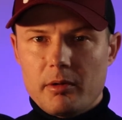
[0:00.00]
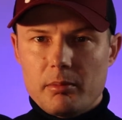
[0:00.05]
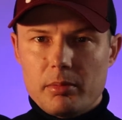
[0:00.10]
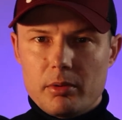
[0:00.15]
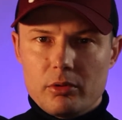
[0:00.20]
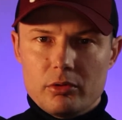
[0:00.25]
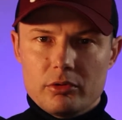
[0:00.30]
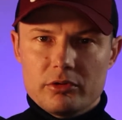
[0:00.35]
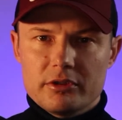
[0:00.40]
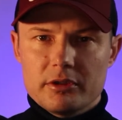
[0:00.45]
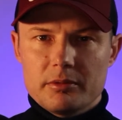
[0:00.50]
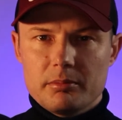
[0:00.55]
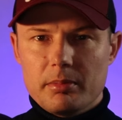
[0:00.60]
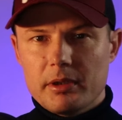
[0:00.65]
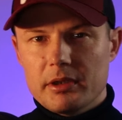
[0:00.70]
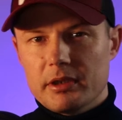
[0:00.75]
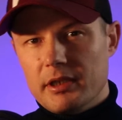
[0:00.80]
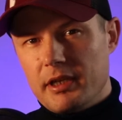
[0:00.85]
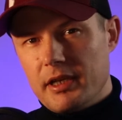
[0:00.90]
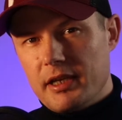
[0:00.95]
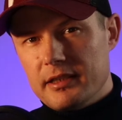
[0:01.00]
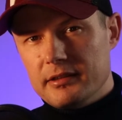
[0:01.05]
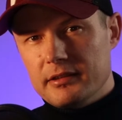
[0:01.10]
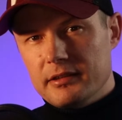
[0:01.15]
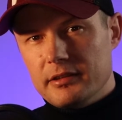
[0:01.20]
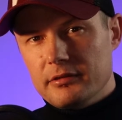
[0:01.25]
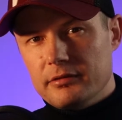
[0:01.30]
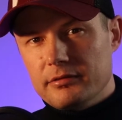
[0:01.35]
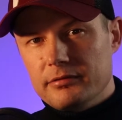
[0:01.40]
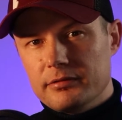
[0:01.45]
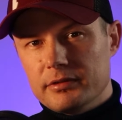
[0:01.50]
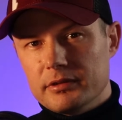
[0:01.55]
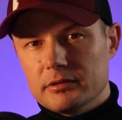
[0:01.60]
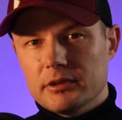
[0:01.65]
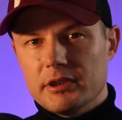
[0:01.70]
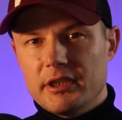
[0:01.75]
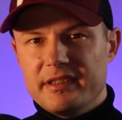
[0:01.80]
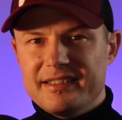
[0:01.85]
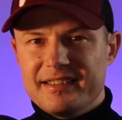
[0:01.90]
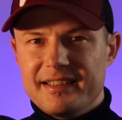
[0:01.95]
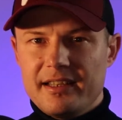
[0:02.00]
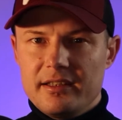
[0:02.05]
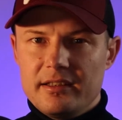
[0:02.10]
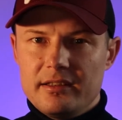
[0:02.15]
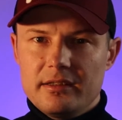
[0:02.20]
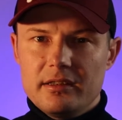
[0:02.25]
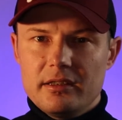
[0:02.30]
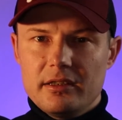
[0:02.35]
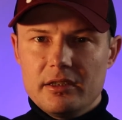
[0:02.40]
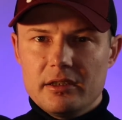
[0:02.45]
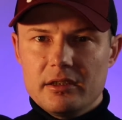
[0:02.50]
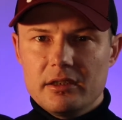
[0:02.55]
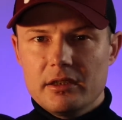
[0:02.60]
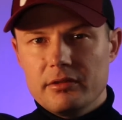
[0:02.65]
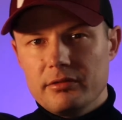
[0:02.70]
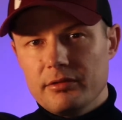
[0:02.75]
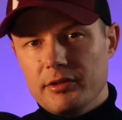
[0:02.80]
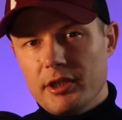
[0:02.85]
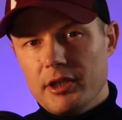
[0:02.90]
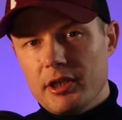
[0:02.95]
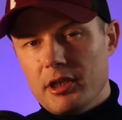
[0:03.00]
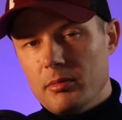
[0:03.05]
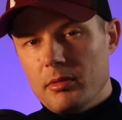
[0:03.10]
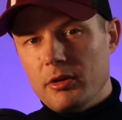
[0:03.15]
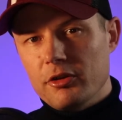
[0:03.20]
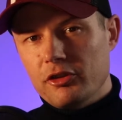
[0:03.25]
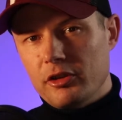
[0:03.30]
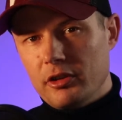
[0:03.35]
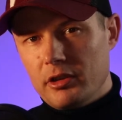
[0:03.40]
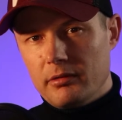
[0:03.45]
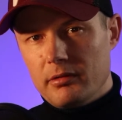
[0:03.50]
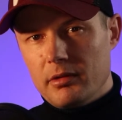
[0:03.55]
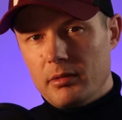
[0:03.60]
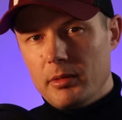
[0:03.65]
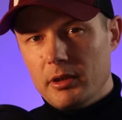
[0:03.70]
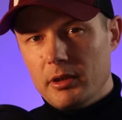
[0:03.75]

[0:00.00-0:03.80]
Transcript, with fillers: вопросы, подкастов, рецензий Евгения Баженова